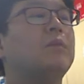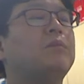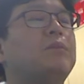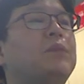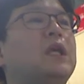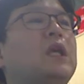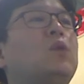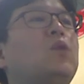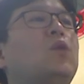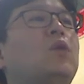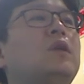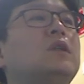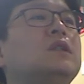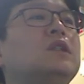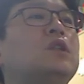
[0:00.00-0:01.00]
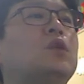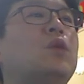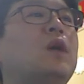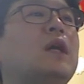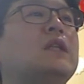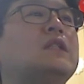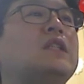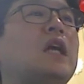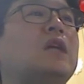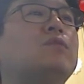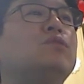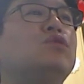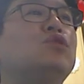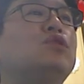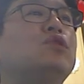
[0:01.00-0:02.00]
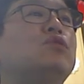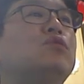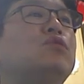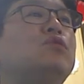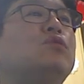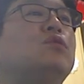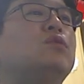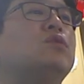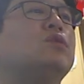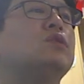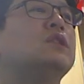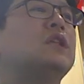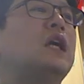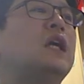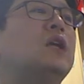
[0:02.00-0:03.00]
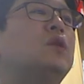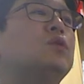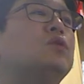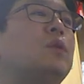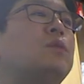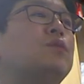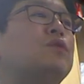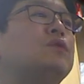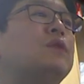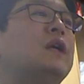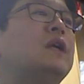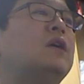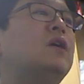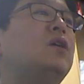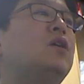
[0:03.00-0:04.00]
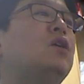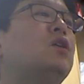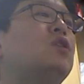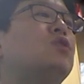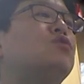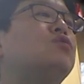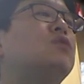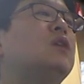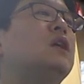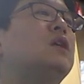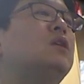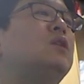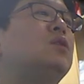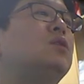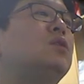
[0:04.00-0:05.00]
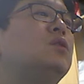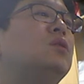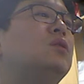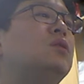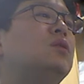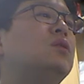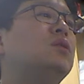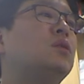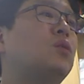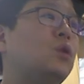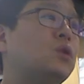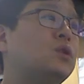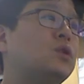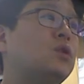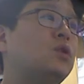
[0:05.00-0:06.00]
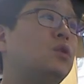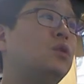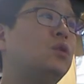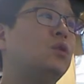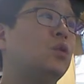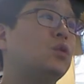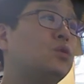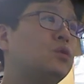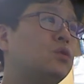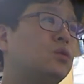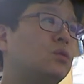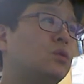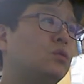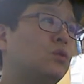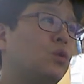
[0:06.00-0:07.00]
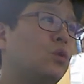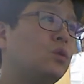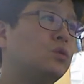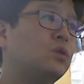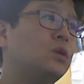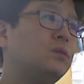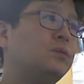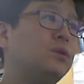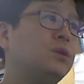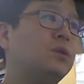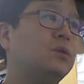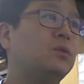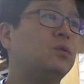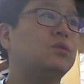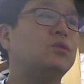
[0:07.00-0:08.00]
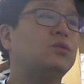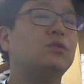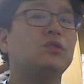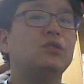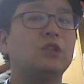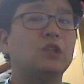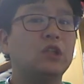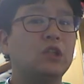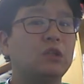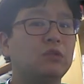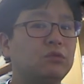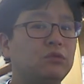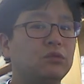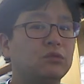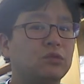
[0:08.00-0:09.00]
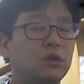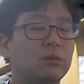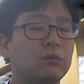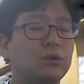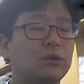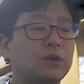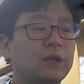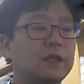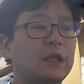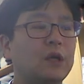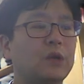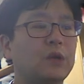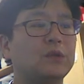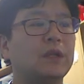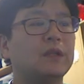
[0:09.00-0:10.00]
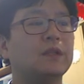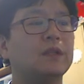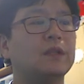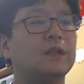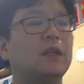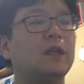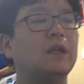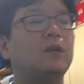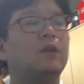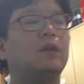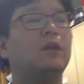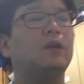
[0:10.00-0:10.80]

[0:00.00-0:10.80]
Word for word: 비골근과 장무지굴곡근 사이로 접근하여 후과를 골절 부위를 노출시킨 후 정복을 한다고 되어 있는데요.